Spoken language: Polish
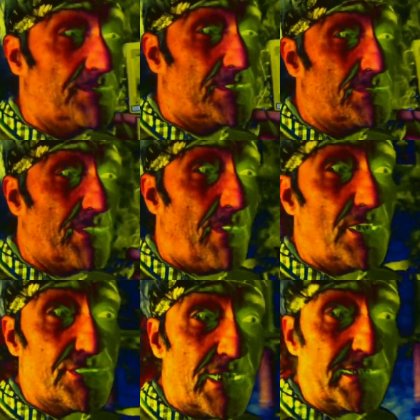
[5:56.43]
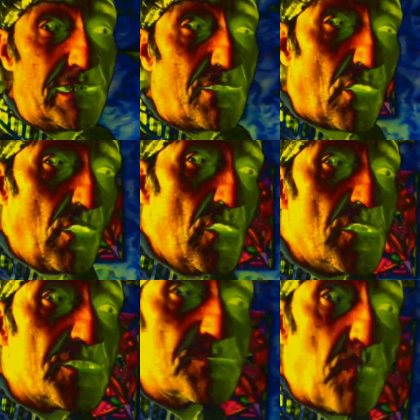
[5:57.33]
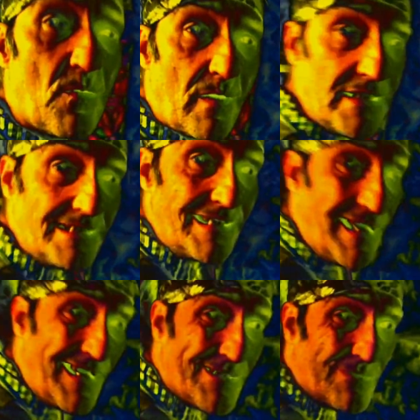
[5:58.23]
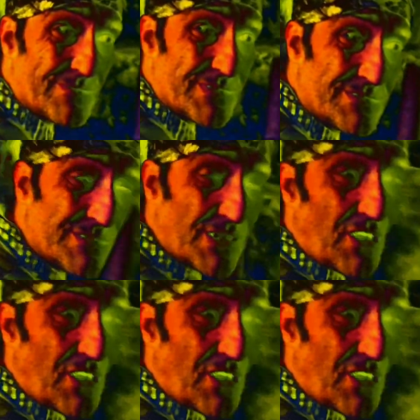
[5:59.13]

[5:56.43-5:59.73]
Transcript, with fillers: Nazwy są nieważne i tylko spowalniają